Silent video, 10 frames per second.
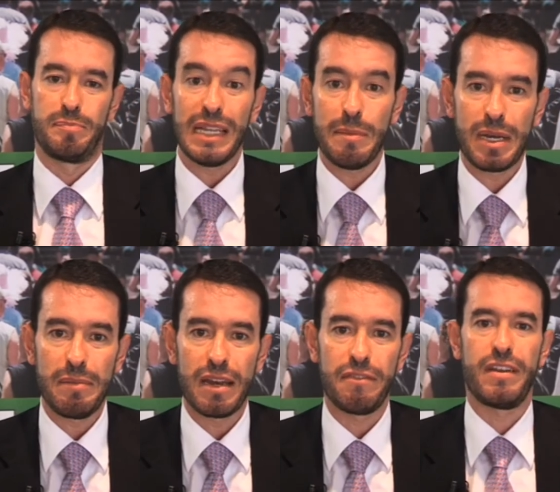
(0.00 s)
pela
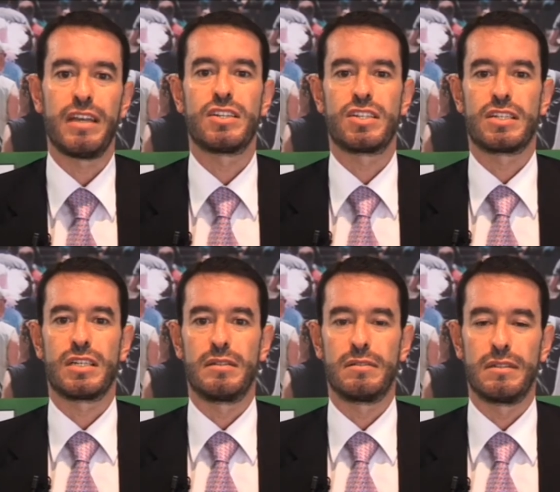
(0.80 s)
primeira vez
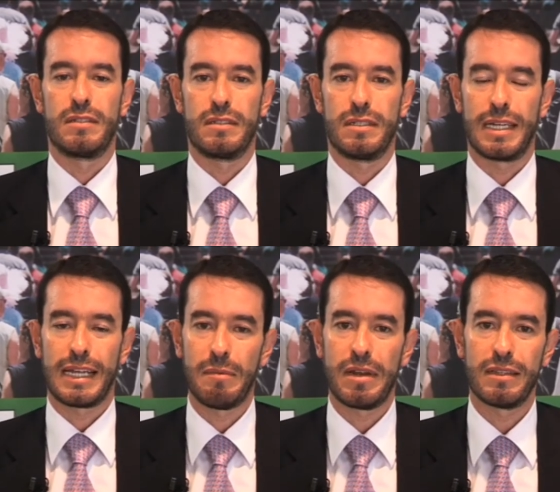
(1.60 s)
na
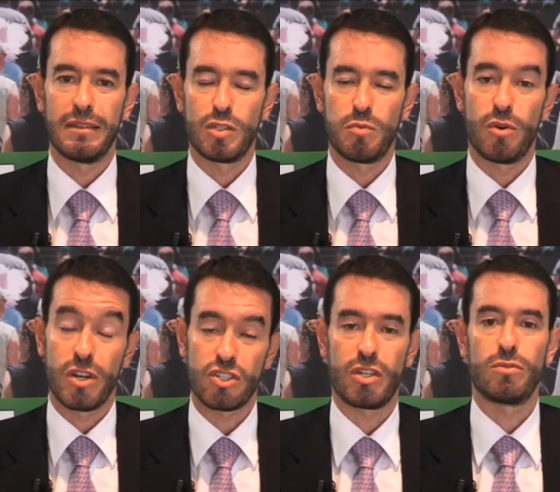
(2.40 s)
Câmara de Lisboa,
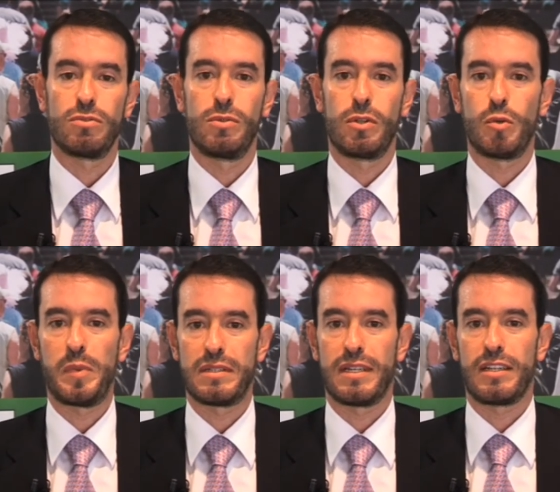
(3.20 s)
na gestão do Dr.
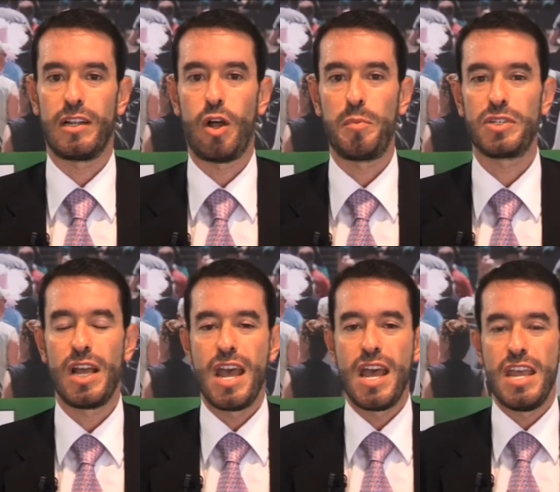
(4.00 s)
Pedro Santana Lopes.
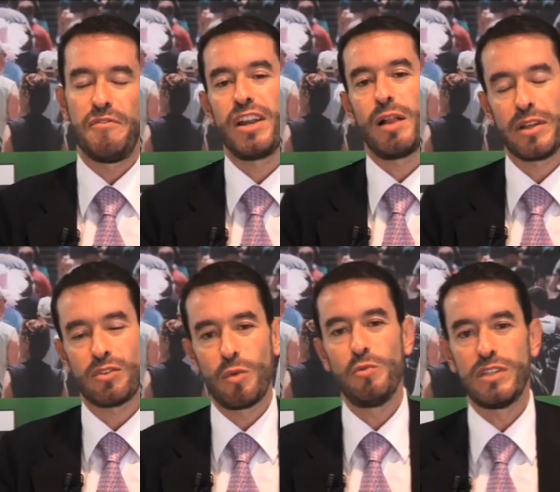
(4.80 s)
E,
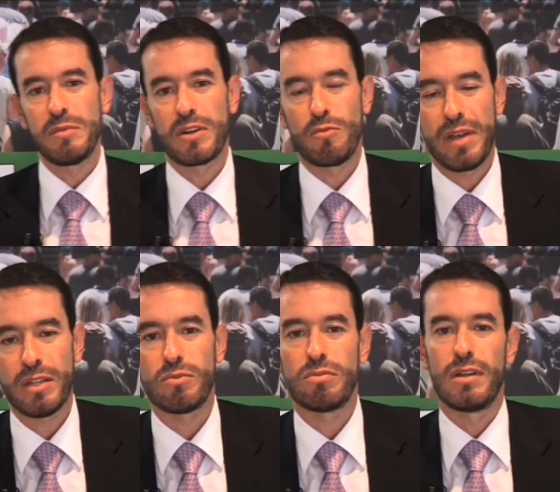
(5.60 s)
finalmente, como último
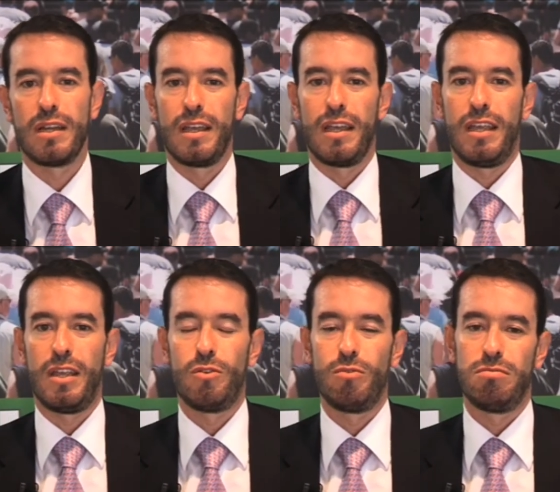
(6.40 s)
argumento,
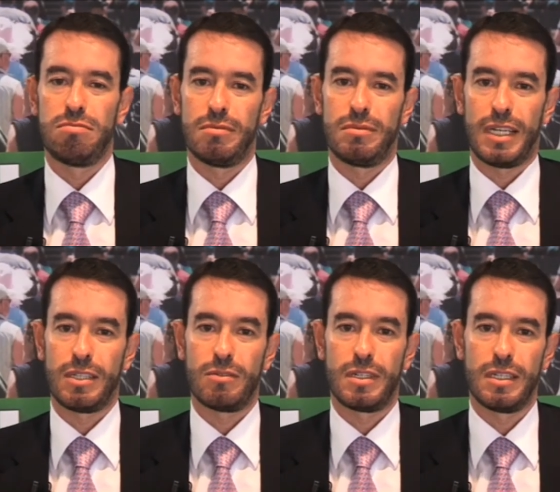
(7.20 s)
eu
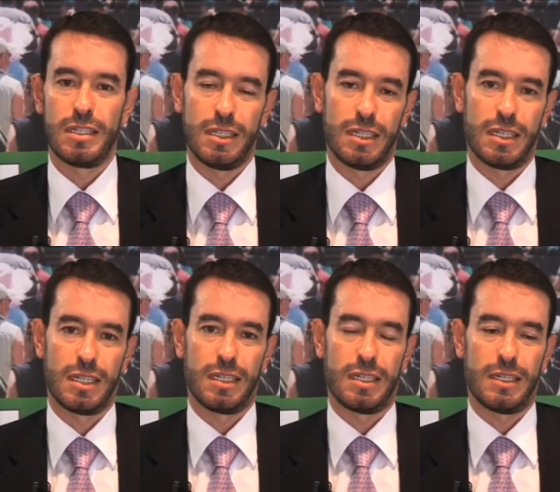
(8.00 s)
tenho que
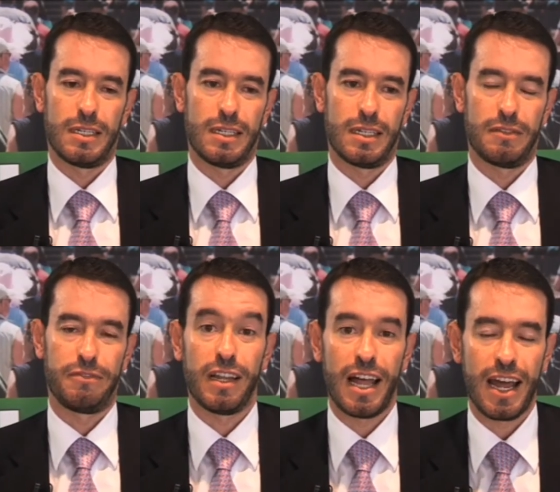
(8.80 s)

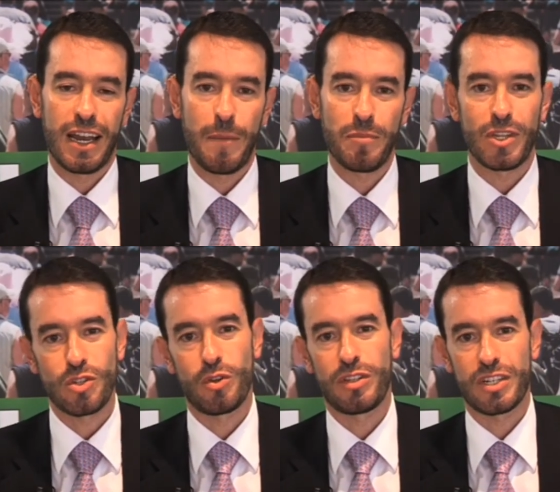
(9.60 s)
falar
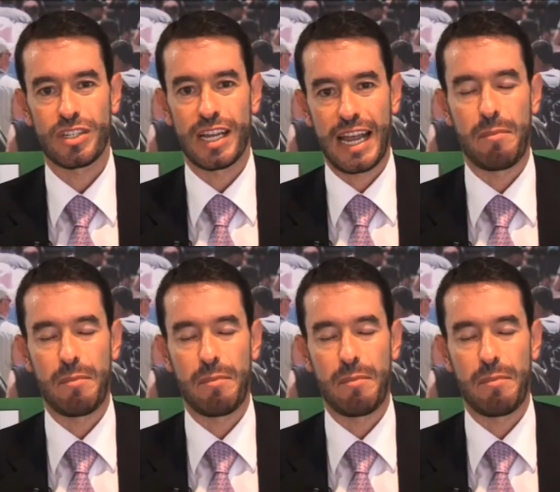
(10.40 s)
nas contas da